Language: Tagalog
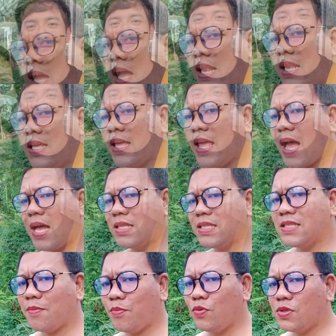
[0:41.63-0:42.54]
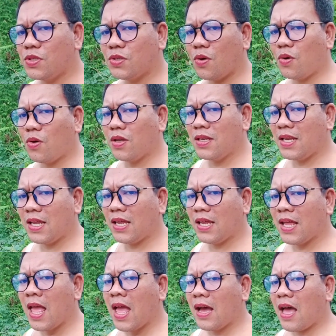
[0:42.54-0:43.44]
kaligayahan sa puso ni
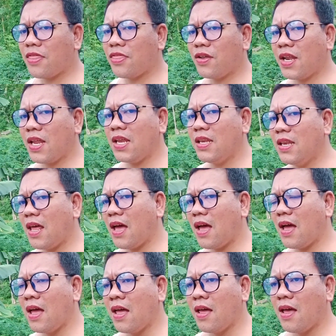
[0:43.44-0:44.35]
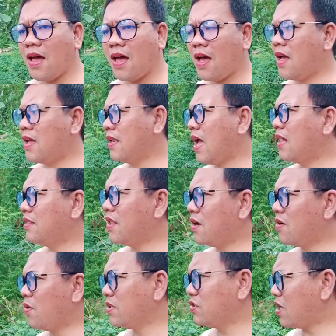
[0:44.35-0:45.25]
Catherine uh, ni
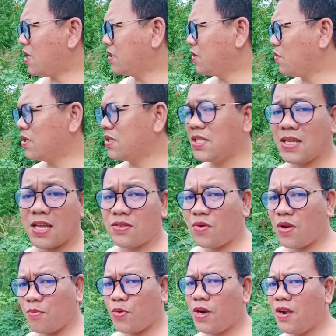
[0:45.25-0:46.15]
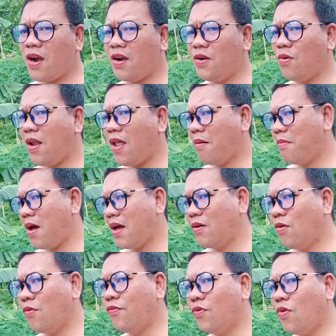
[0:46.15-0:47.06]
Alden Richards kundi si Catherine Bernardo lamang.
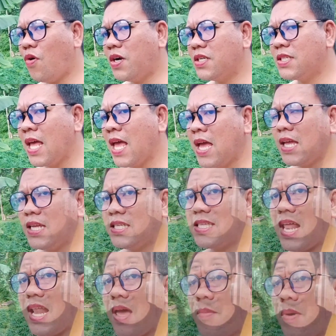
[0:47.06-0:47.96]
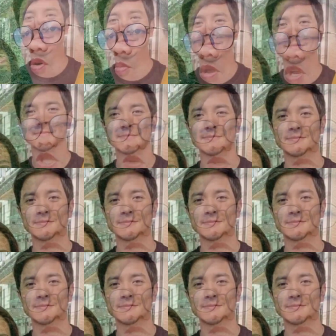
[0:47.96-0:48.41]
Of course, isa lamang umano ito